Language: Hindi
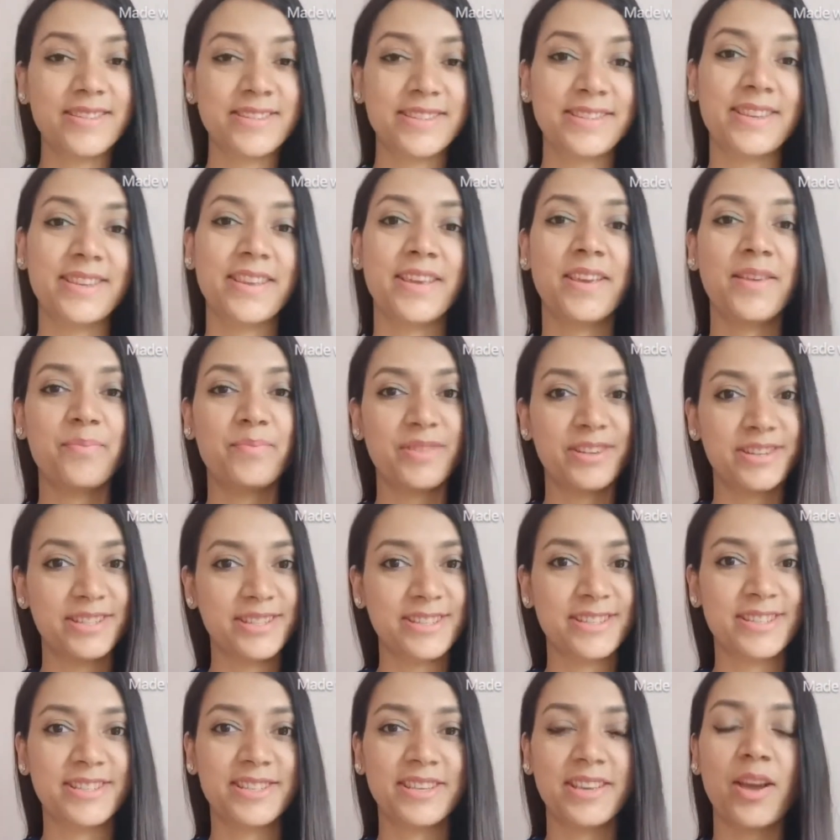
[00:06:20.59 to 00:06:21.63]
से
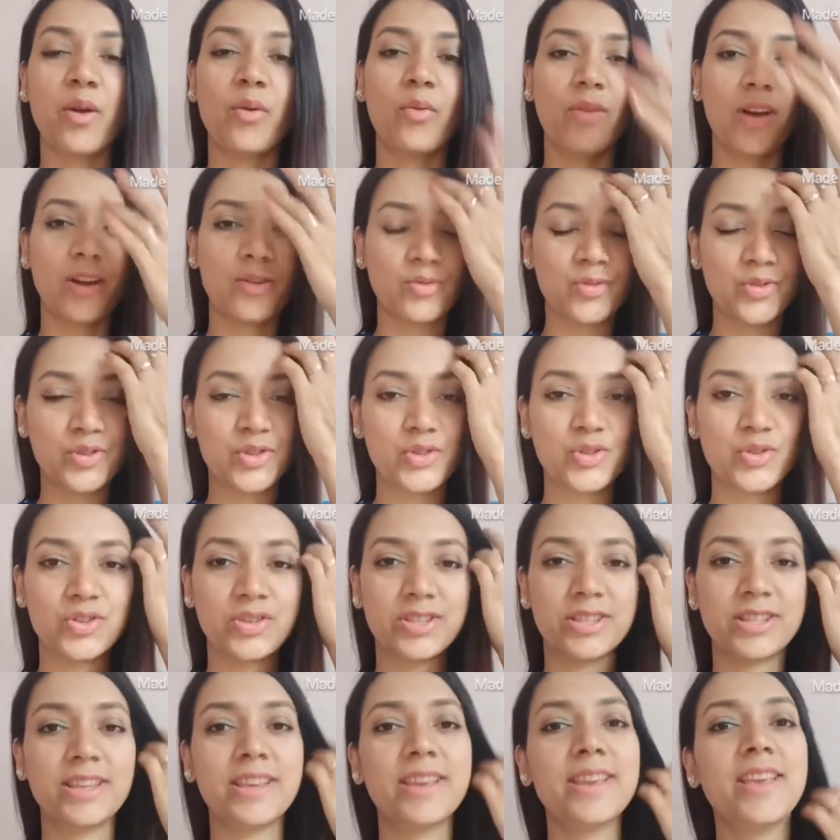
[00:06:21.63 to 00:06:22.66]
परचेस किया हुआ कुछ
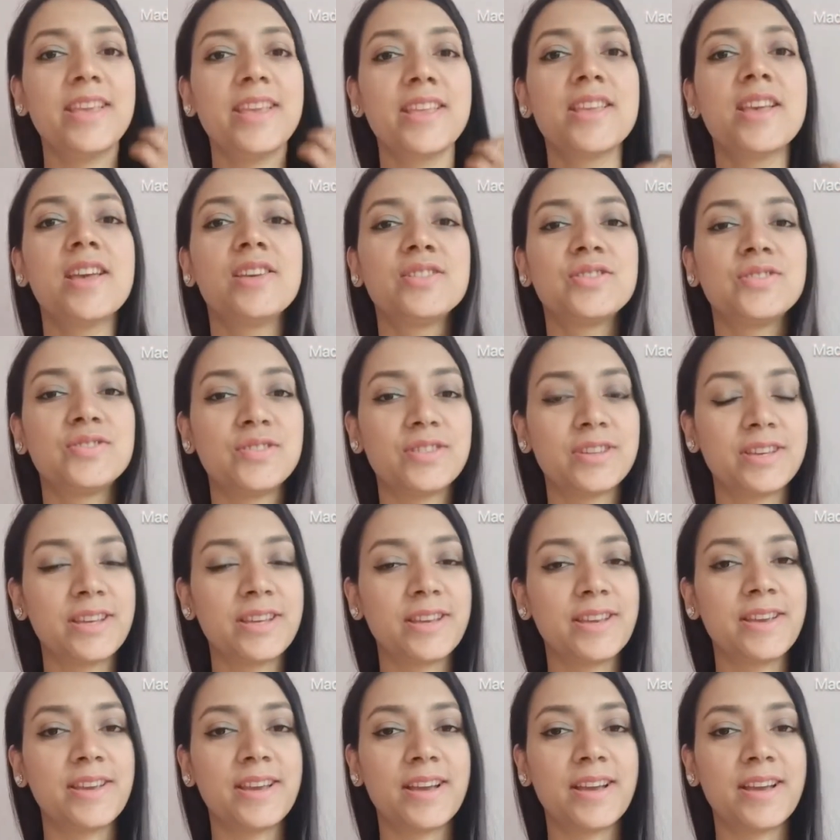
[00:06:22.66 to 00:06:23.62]
कुर्ती जो कि